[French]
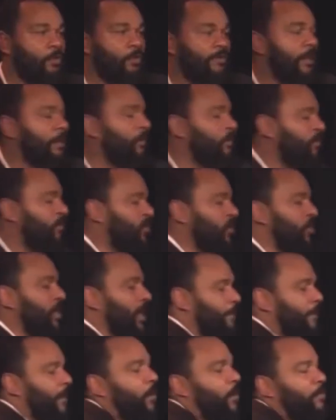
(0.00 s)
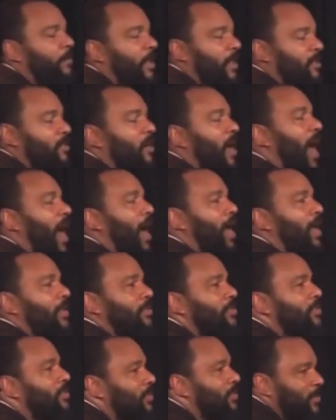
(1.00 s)
Ah, on donnait la parole maintenant à un
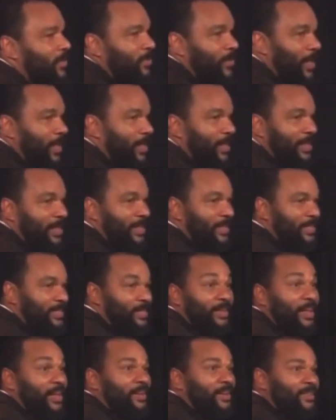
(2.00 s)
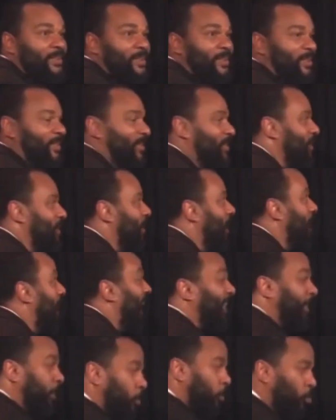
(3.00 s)
raciste noir. C'est vrai, on entend jamais.
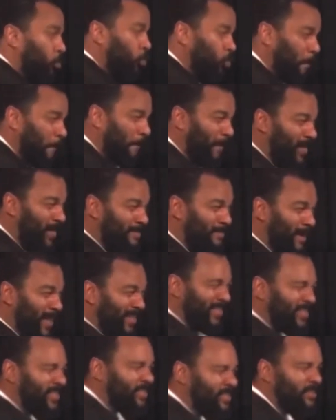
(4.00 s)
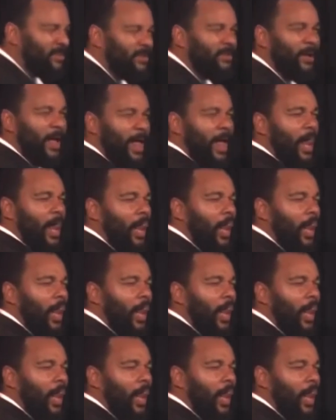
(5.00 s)
Un suprématiste noir.